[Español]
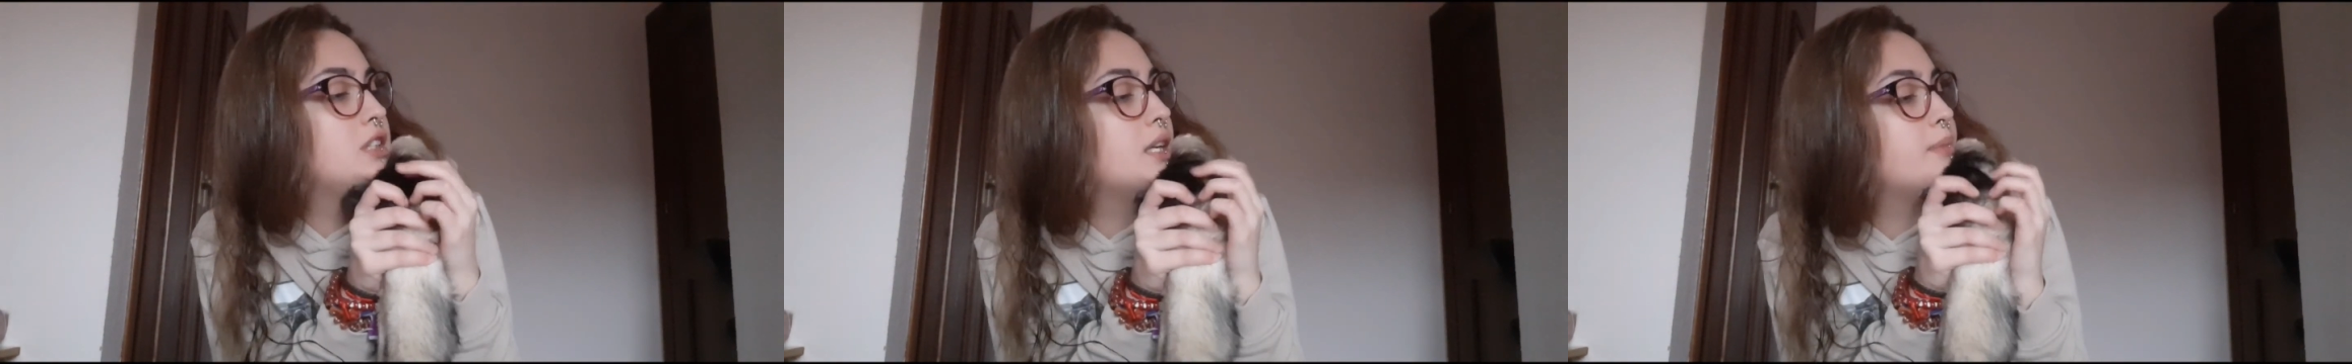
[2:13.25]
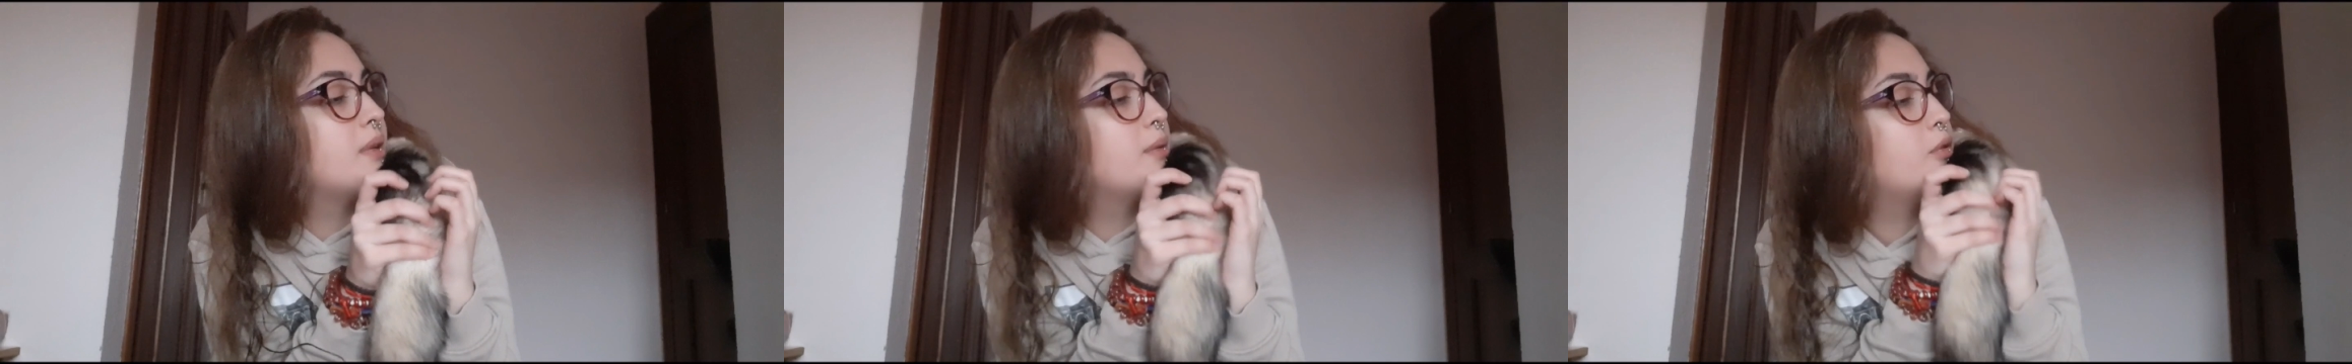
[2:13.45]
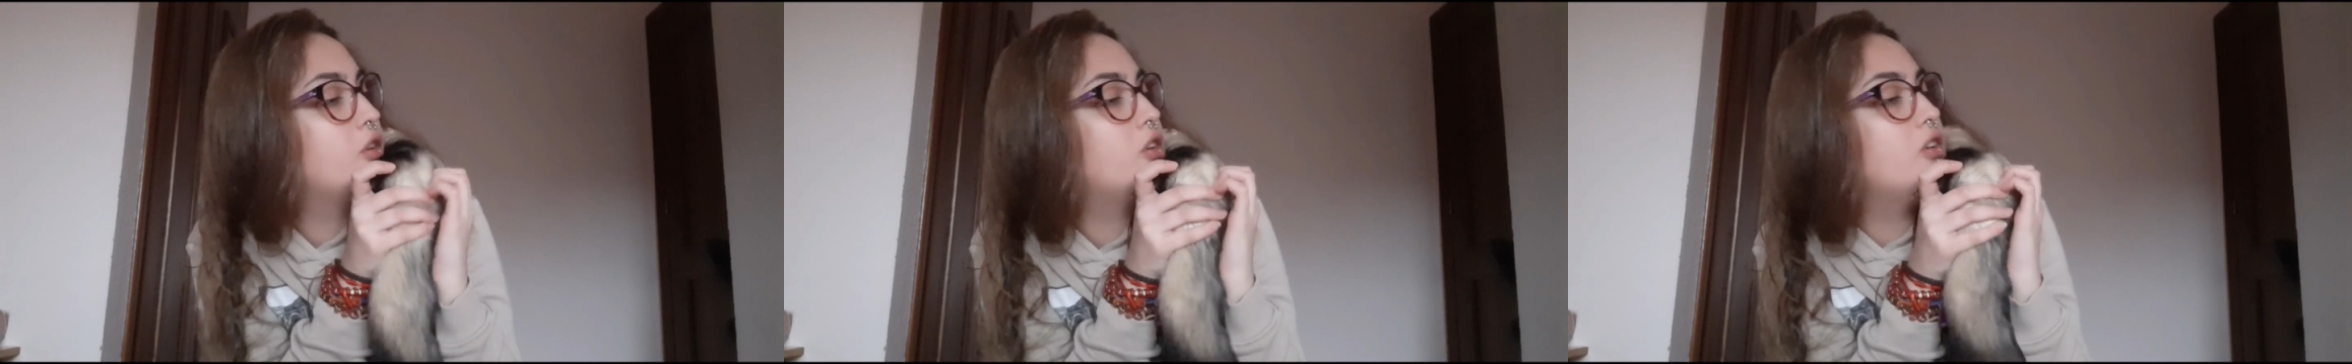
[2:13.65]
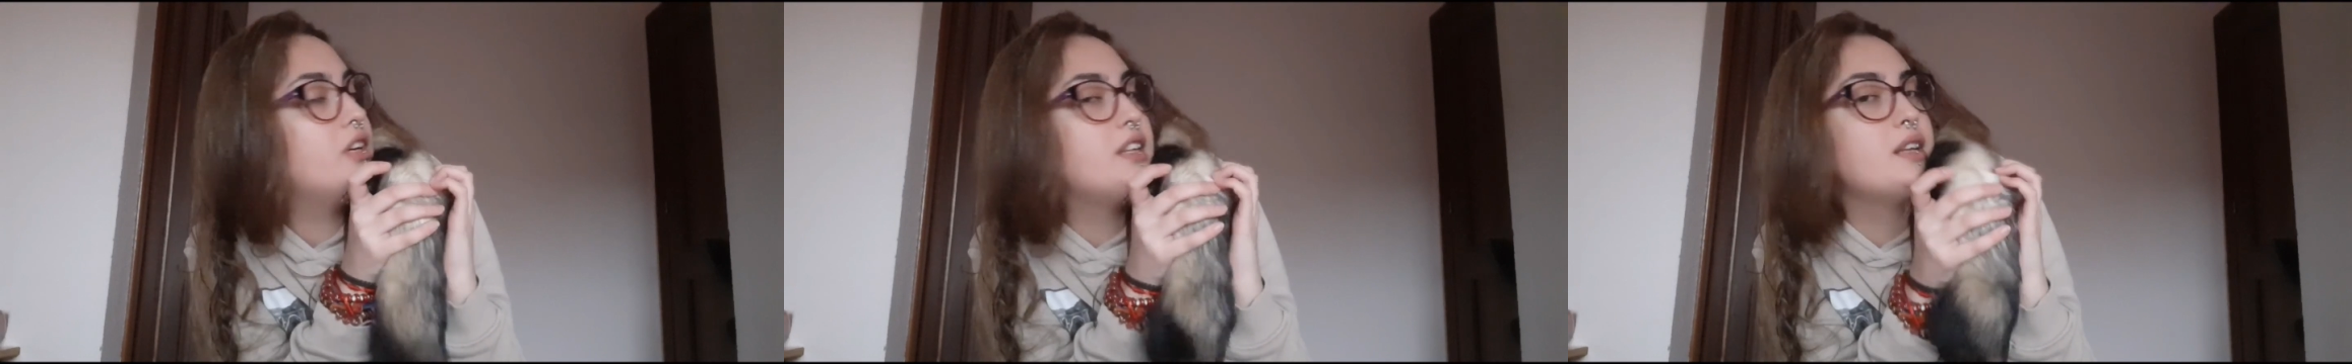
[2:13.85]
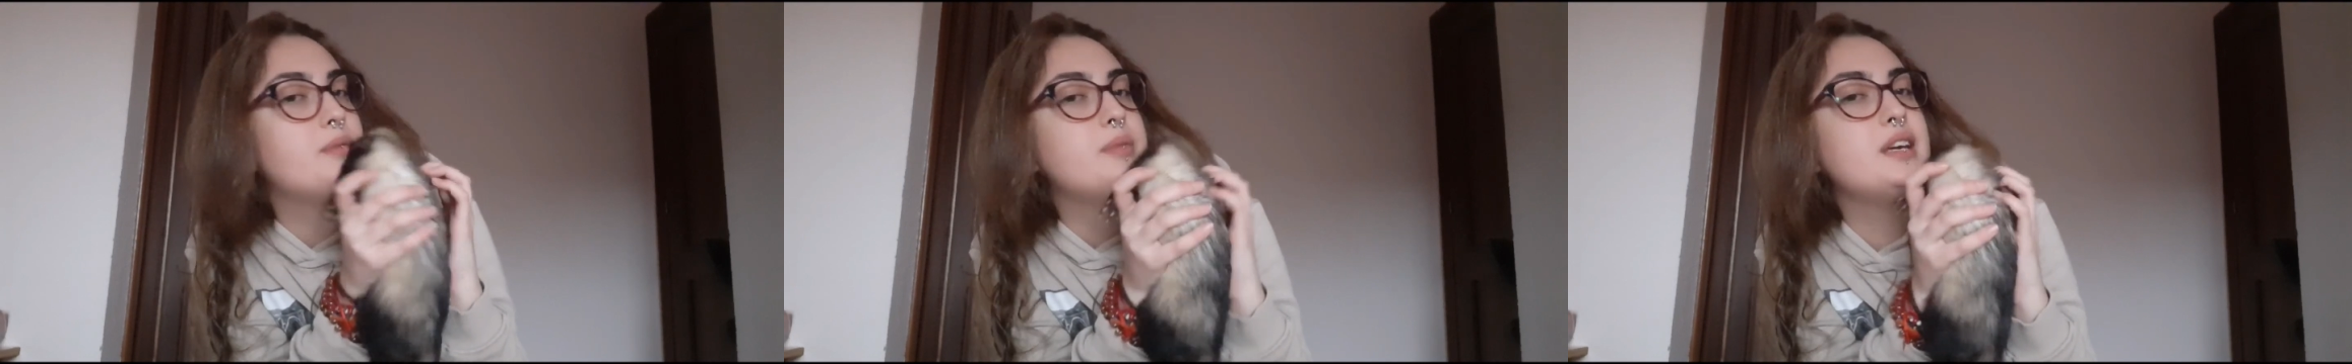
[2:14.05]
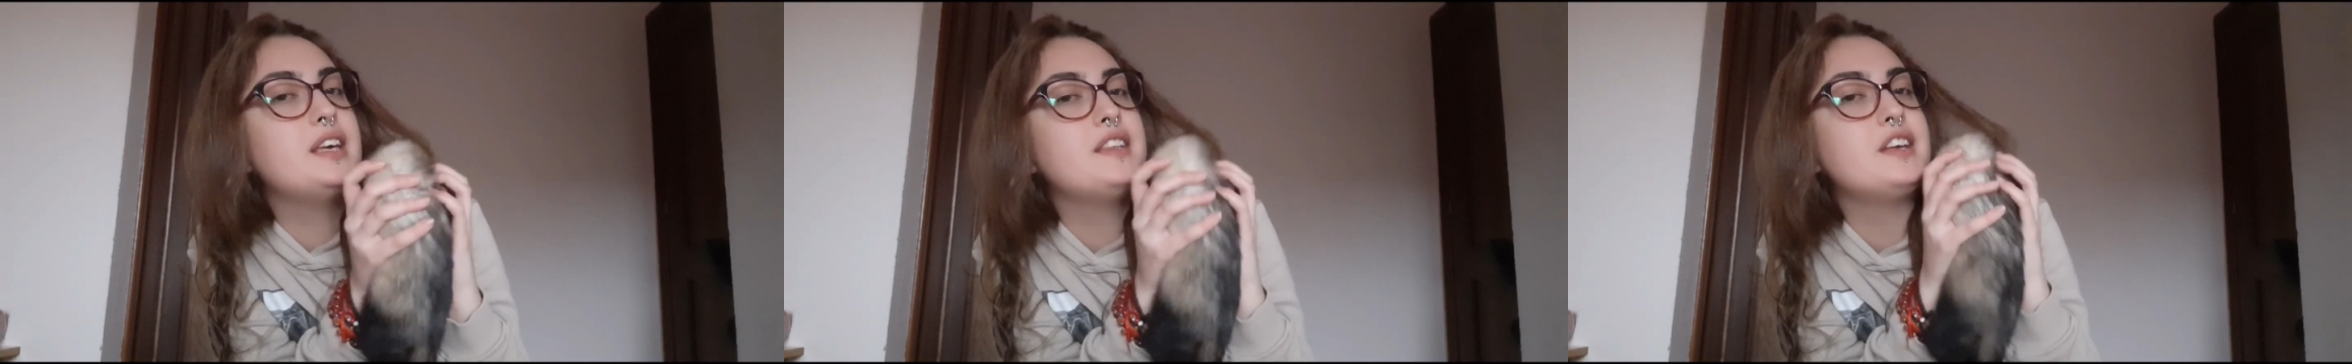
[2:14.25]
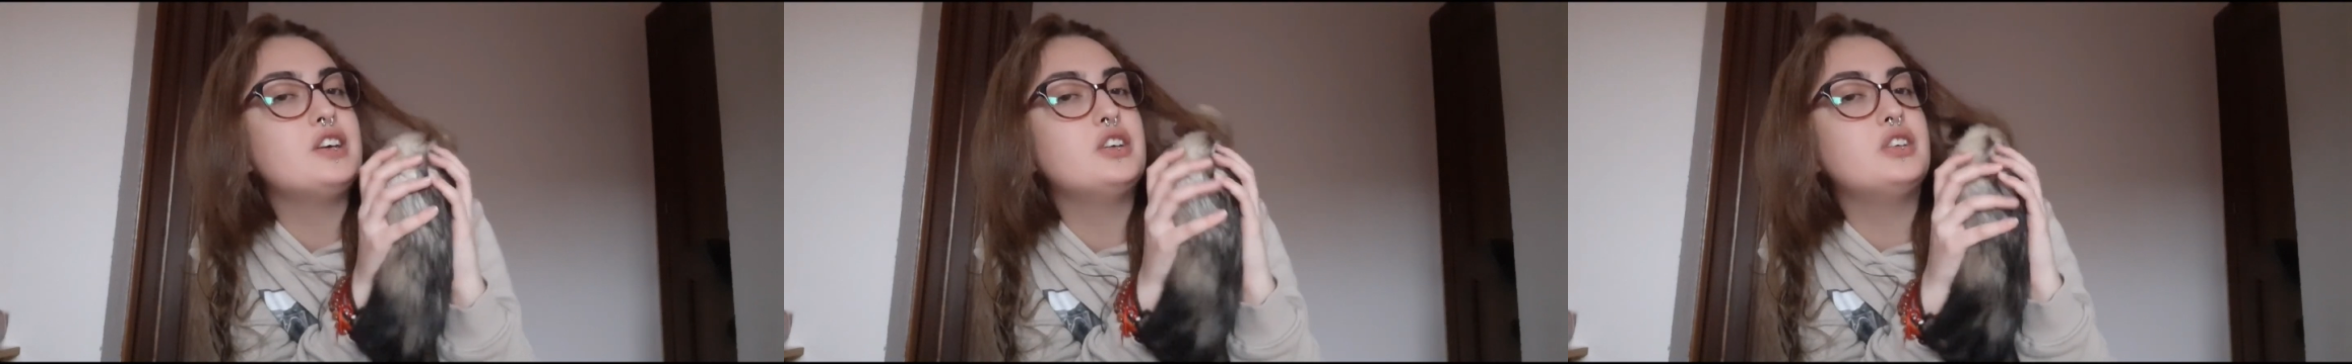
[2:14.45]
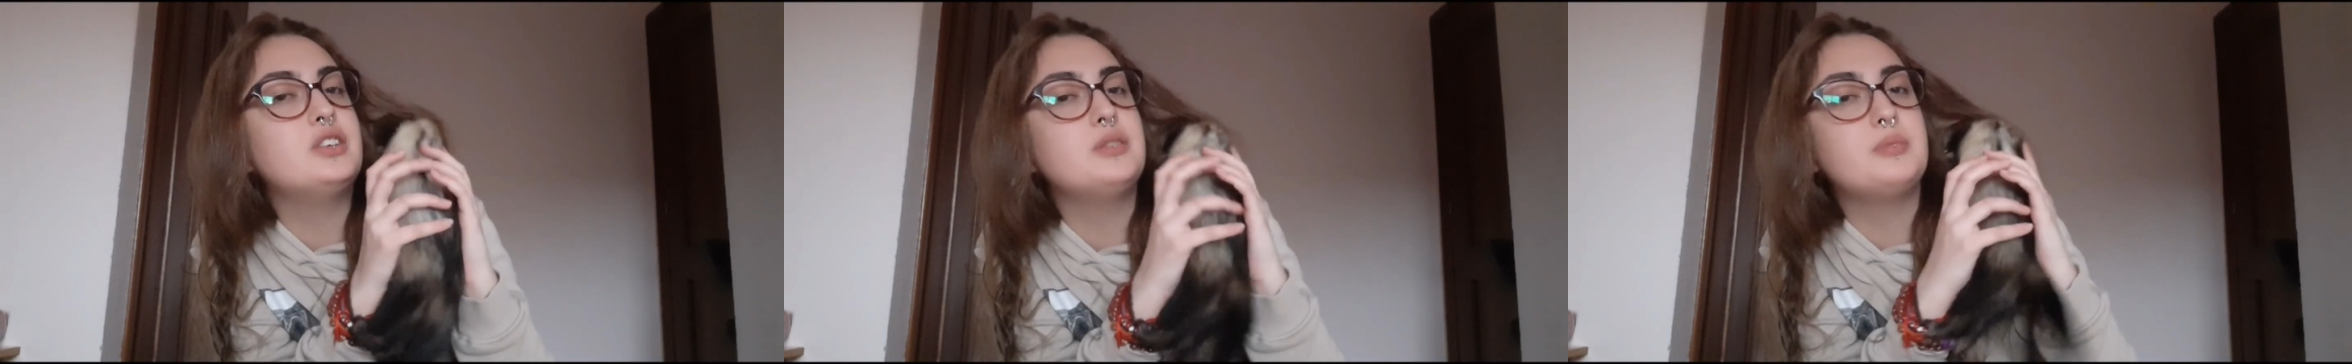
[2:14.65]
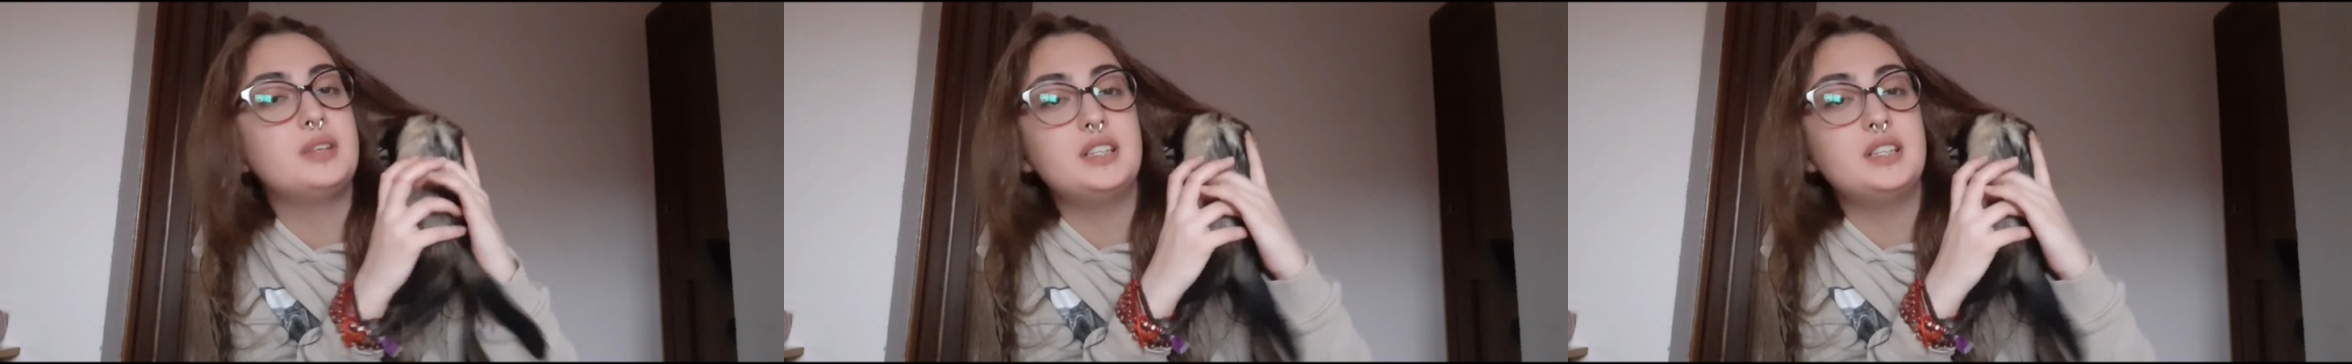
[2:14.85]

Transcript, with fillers: ya me voy del vídeo.